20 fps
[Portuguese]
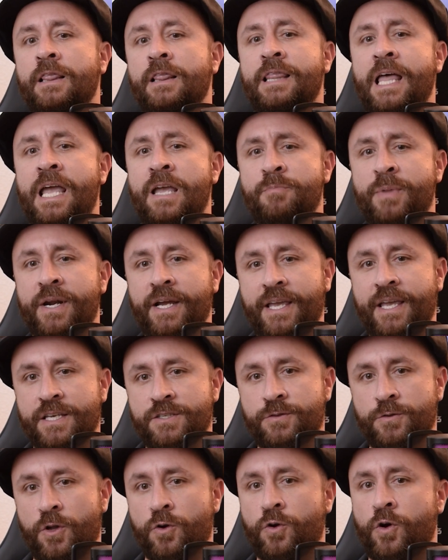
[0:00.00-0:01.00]
Lembra que
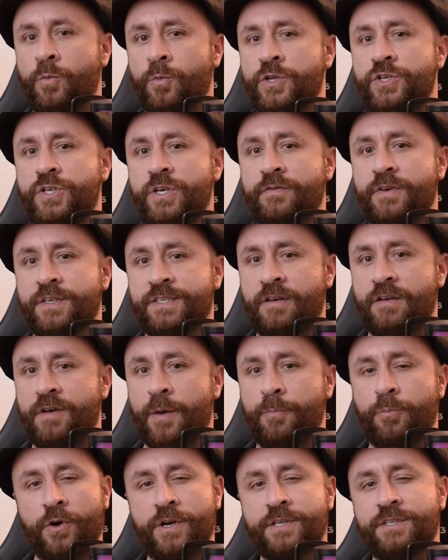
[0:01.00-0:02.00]
as locomotivas a
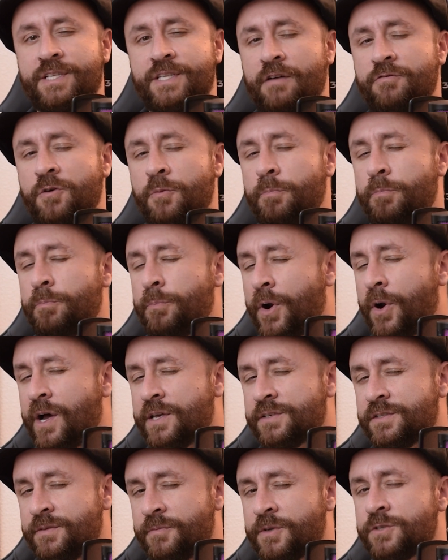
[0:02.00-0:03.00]
vapor estavam
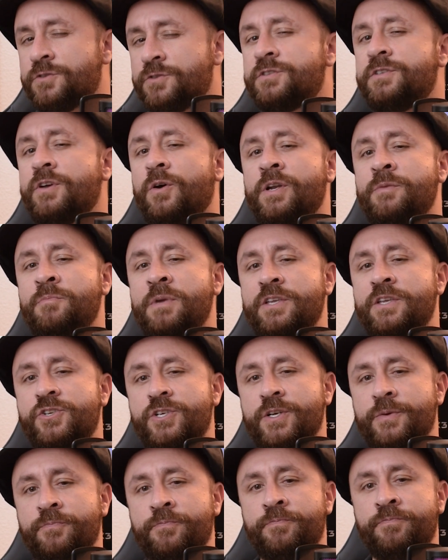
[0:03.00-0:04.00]
próximas do seu
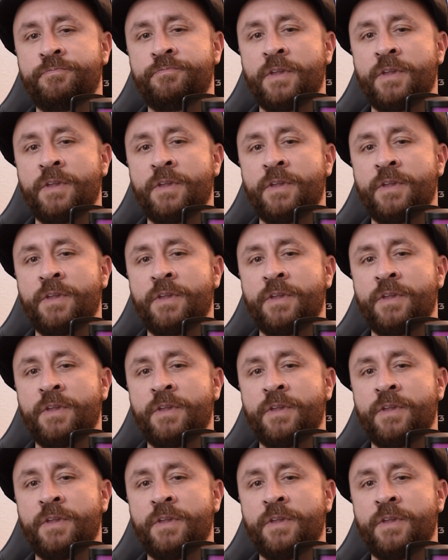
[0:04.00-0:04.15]
limite?